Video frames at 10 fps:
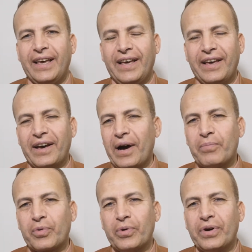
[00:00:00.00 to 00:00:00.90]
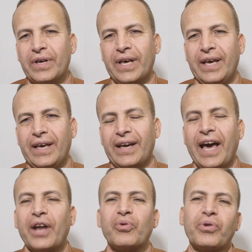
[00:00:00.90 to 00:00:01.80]
آه، أمره آه،
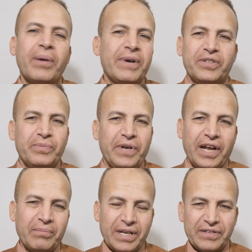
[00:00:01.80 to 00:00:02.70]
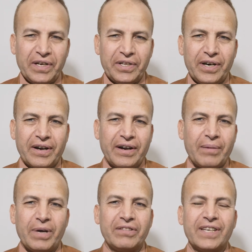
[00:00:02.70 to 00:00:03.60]
كأنه نمط من أنماط الإدارة
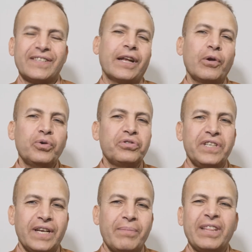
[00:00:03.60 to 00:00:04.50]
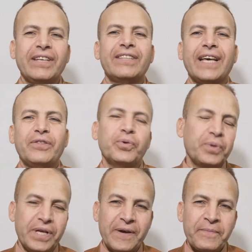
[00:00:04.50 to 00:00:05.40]
نمط تسلطي نمط
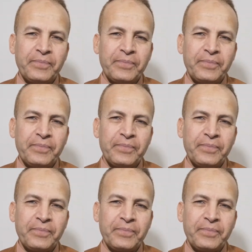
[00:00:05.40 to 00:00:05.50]
ديكتاتوري